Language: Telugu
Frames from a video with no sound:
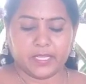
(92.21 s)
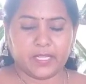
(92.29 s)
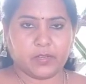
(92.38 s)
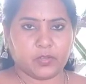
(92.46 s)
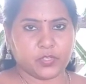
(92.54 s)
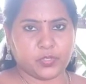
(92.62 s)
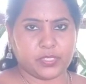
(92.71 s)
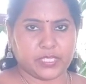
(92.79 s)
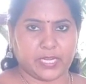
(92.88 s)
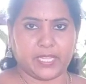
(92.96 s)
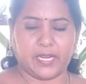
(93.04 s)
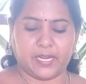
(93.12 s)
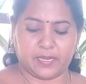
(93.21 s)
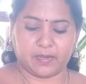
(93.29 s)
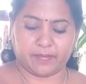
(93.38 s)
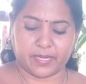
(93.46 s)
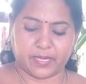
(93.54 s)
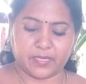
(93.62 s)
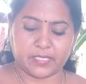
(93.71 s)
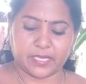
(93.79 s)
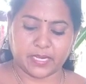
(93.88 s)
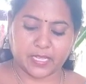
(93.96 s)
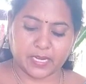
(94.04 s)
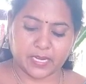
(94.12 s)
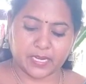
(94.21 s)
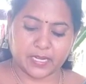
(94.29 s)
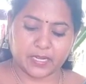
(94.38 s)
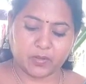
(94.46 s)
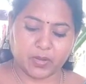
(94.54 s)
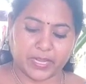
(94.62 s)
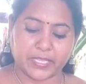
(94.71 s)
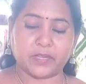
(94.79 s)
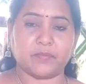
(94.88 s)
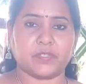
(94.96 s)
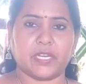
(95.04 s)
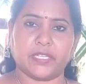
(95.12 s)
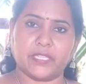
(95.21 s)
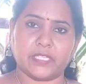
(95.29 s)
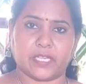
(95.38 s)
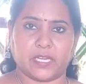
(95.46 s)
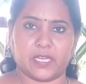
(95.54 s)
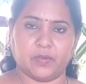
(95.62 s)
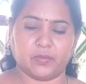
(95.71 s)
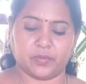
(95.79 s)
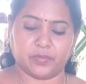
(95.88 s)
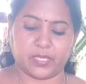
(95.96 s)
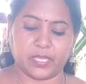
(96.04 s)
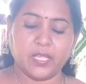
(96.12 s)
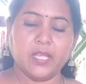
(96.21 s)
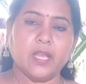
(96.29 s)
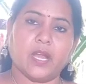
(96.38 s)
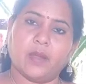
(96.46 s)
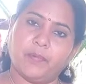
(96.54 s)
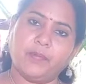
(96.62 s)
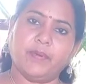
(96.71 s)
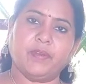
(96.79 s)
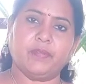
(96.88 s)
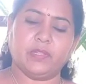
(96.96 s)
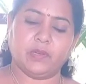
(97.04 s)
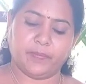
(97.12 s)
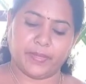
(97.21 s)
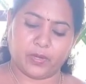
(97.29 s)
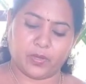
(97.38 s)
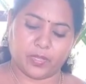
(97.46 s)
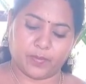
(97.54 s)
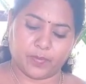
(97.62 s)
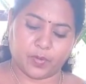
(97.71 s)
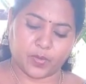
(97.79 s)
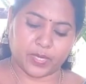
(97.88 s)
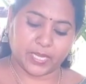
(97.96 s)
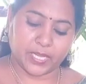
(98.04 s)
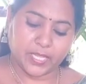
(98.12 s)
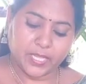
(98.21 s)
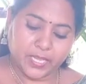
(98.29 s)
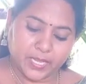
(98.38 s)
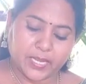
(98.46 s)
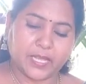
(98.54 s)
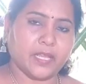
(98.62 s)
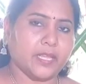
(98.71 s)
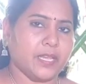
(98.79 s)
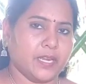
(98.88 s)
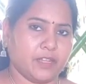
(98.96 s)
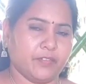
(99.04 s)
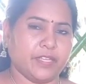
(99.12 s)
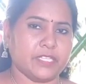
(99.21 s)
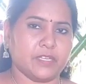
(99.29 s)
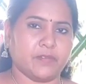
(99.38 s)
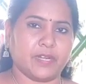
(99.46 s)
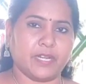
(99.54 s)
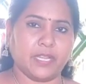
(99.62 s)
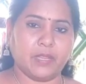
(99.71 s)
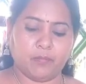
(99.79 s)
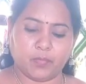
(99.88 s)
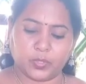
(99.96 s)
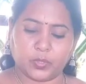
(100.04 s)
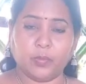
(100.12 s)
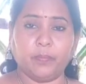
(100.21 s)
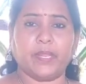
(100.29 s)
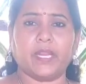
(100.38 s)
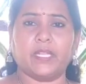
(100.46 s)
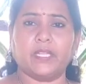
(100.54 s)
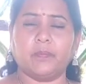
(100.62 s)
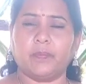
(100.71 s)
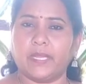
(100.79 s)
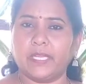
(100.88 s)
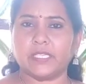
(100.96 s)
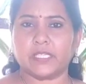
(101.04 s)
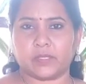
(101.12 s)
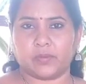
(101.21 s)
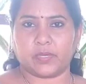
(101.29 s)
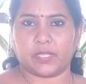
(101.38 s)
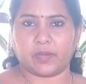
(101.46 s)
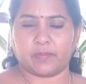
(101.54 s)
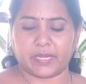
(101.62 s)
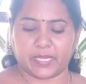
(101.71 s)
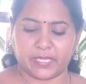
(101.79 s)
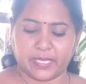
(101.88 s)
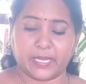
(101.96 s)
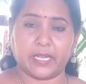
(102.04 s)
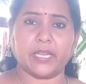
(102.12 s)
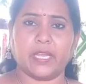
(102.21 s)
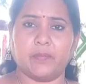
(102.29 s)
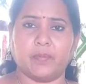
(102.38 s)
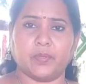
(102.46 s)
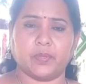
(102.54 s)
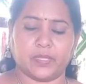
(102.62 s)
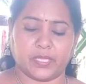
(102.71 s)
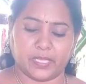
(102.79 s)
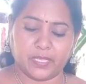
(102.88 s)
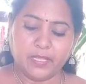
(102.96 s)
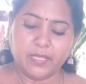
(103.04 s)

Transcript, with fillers: ఇది కొంచెం చల్లారాలన్నమాట చల్లారాలి అంటే ఒక ఐదు నిమిషాలు అయితే చల్లగా అవుతుంది అప్పుడు మనం ఇందులో పెరుగు కలుపుకోవాలి ఇలాగే కనుక వేసామంటే మొత్తం పెరుగంతా పీల్ చేసుకుంటుంది అనమాట అది గట్టిగా అయిపోతుంది